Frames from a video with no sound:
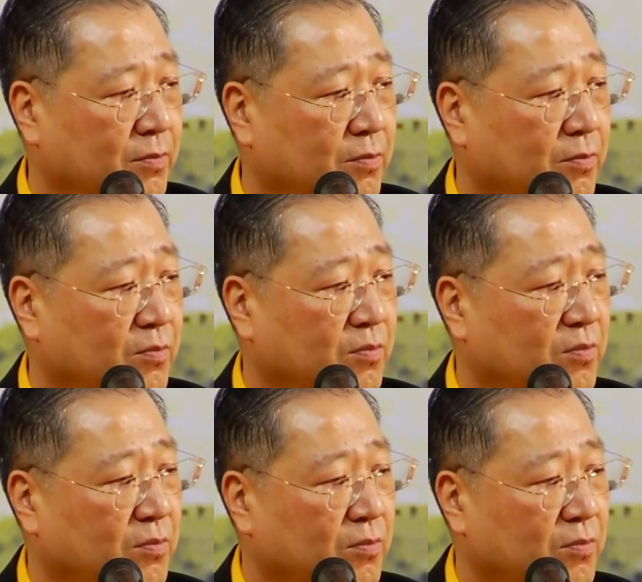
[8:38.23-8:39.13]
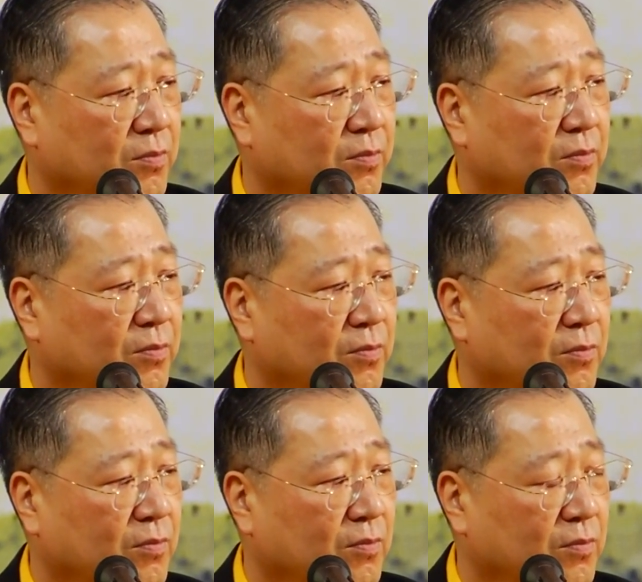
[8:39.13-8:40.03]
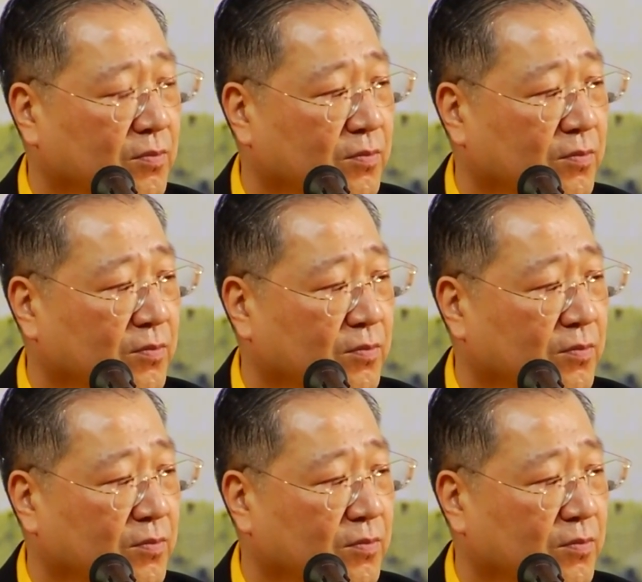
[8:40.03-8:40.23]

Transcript: 每天念多少经？